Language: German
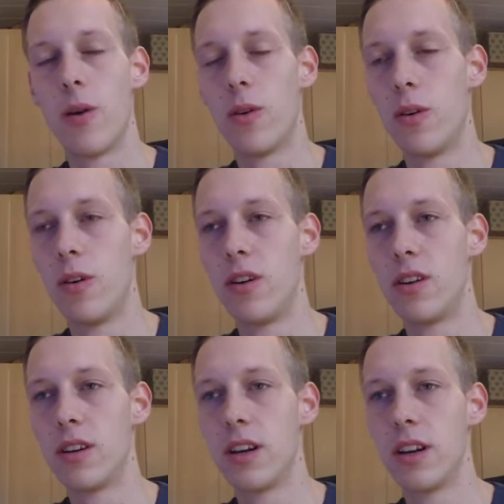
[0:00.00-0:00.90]

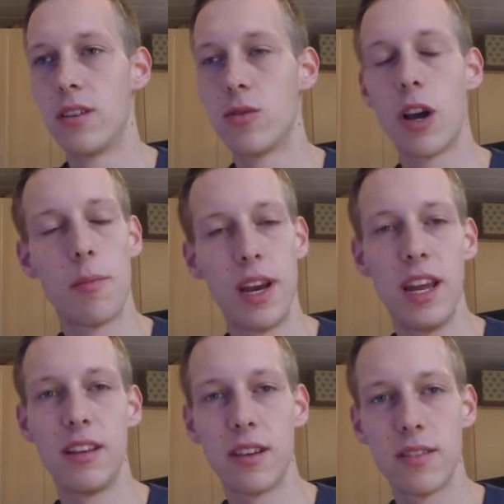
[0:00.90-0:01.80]
Und äh, so kann man
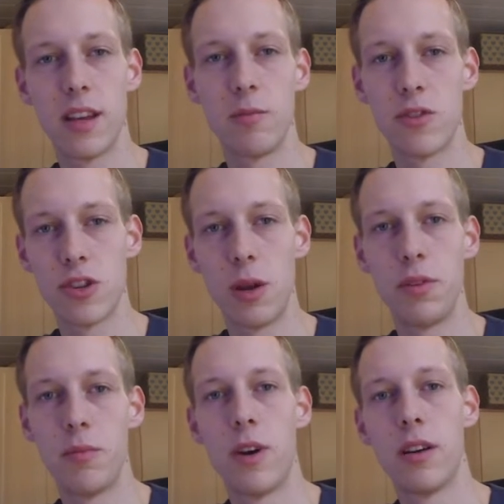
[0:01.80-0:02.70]
echt extremste
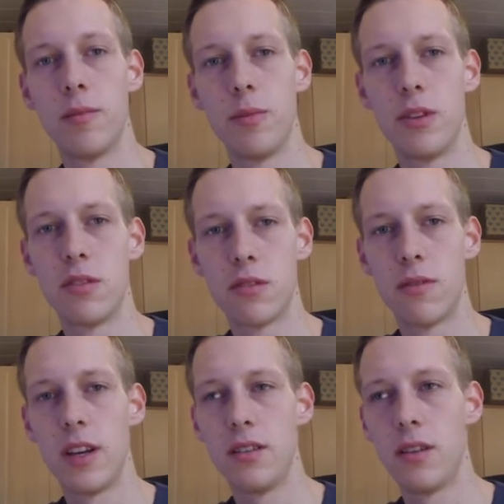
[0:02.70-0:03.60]
Schnäppchen machen,
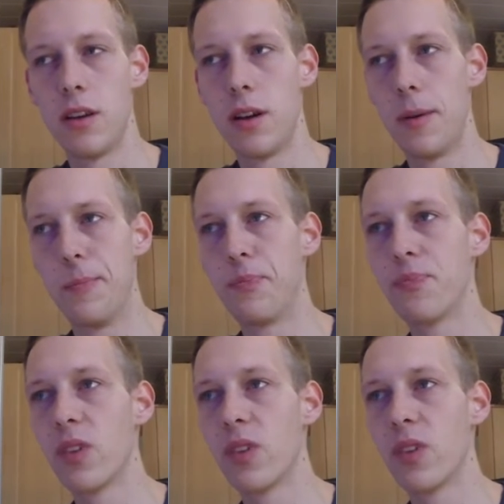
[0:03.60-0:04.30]
beziehungsweise ähm,